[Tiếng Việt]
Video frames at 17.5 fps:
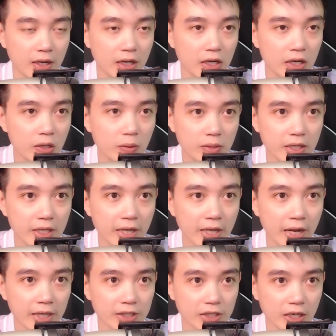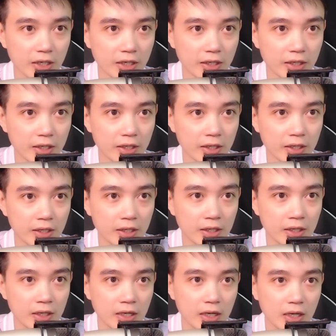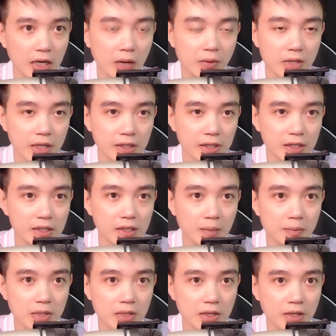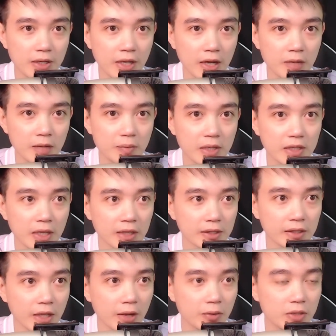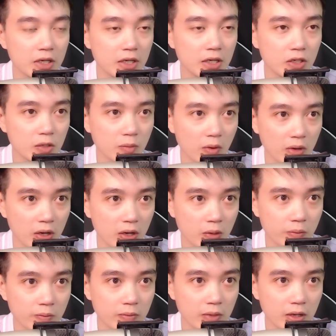Lúc đi ngang sân, lão nhìn thấy tấm gương vỡ bị thằng Thẹo chứt vô một góc.